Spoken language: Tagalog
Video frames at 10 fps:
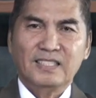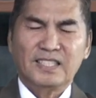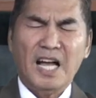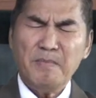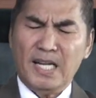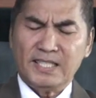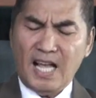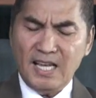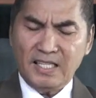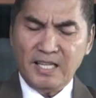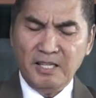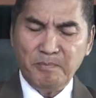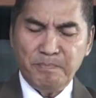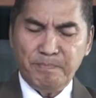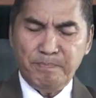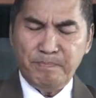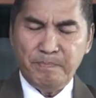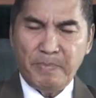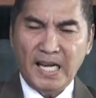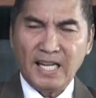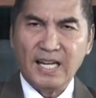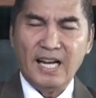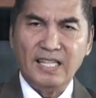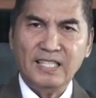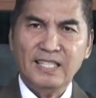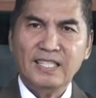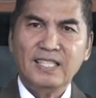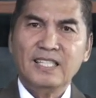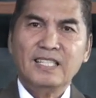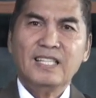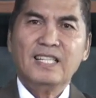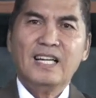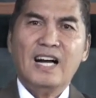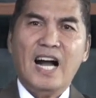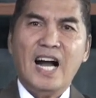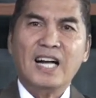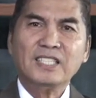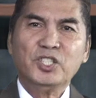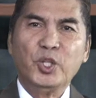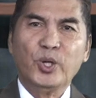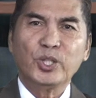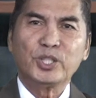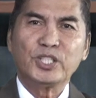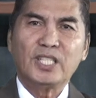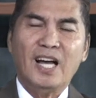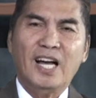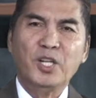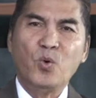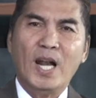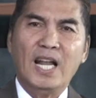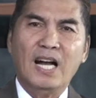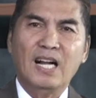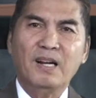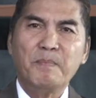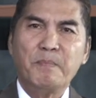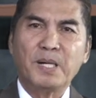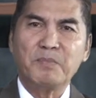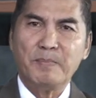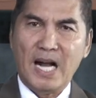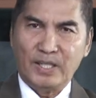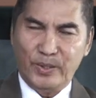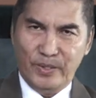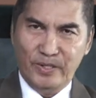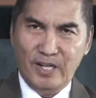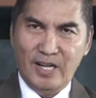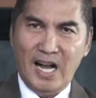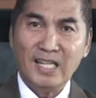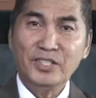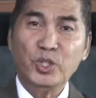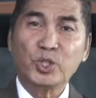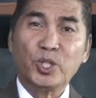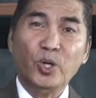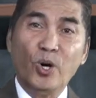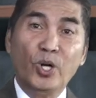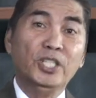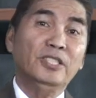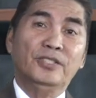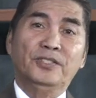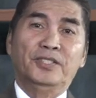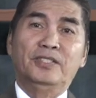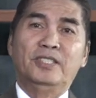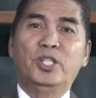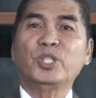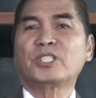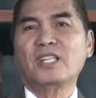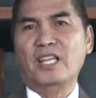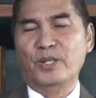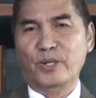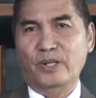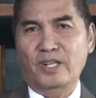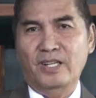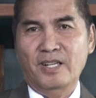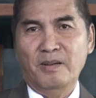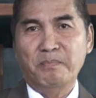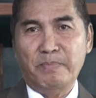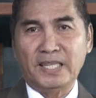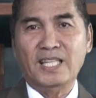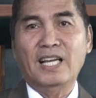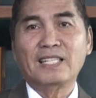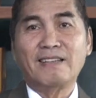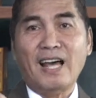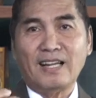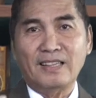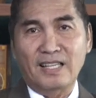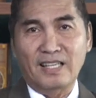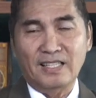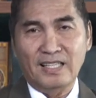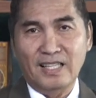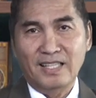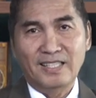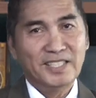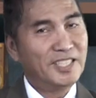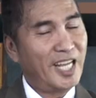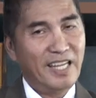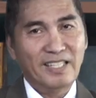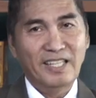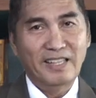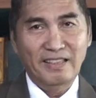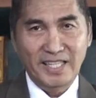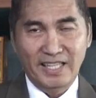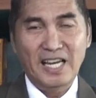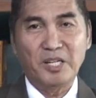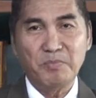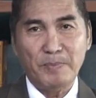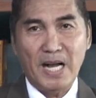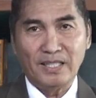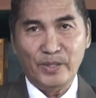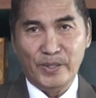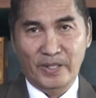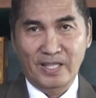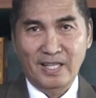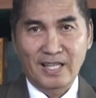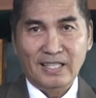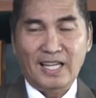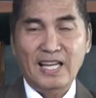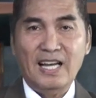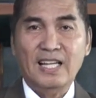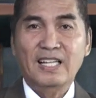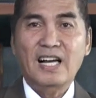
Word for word: Tama, sa aking palagay, ang Diyos ay walang pagbabago. Ang Diyos noon, Diyos ngayon, pati ang darating, siya'y hindi nagbabago. Kaya